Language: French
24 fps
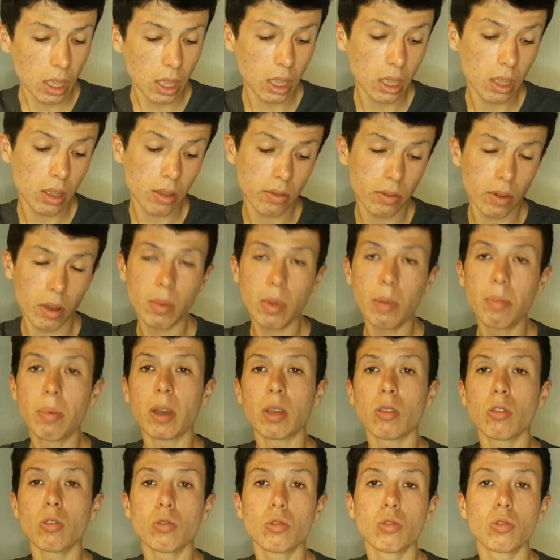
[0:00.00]
Et 20 000
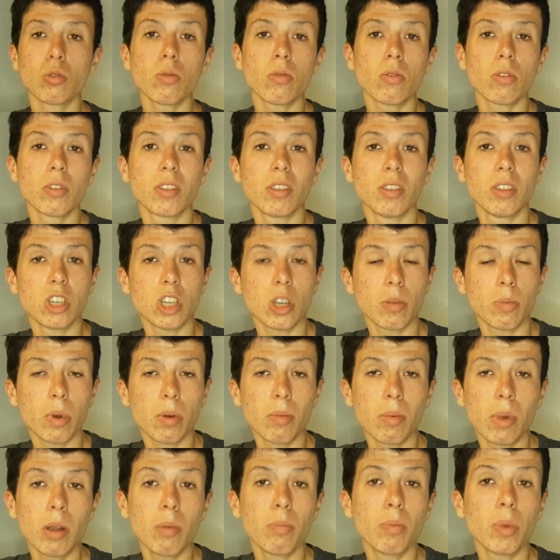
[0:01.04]
personnes, je trouve que c'est déjà
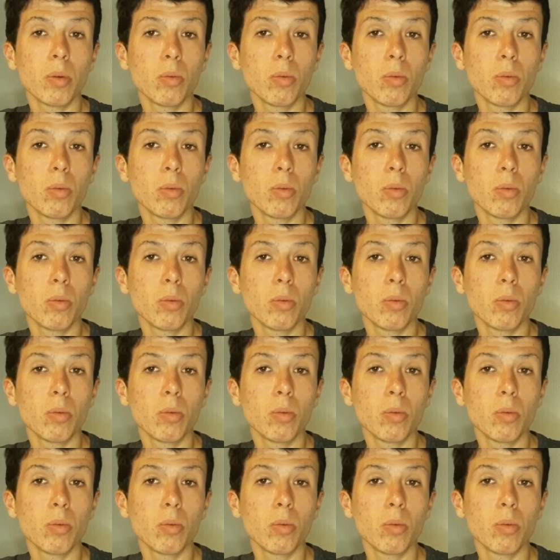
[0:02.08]
pas mal.